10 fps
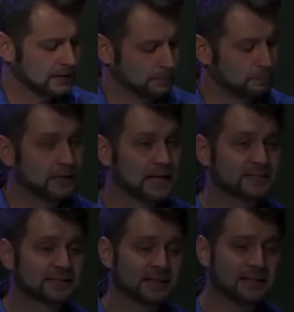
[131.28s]
была
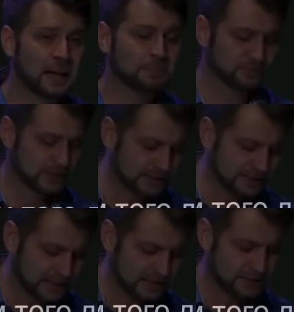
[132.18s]
страна
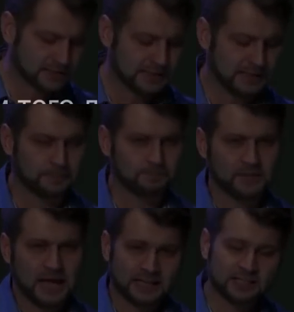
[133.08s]
Гадаринская.
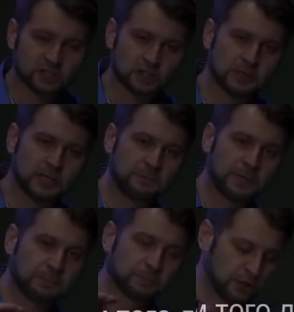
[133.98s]
Они должны были
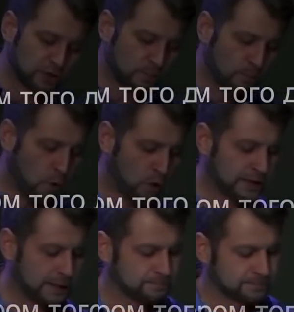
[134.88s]
переплыть
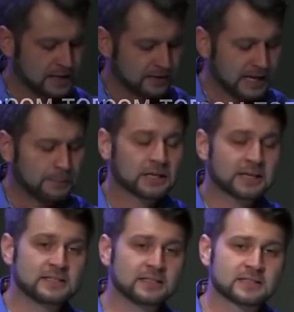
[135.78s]
море. Там
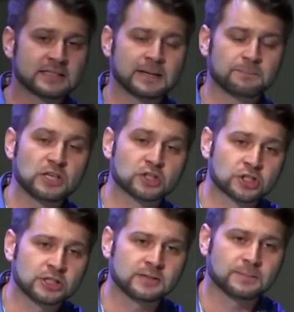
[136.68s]
находился и
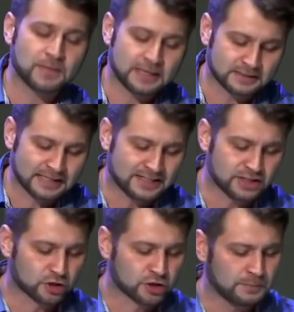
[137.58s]
жил этот
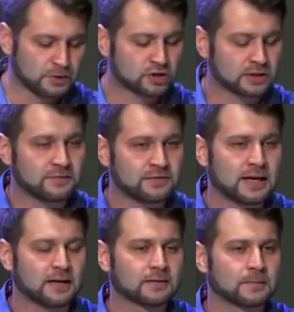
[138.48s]
одержимый человек.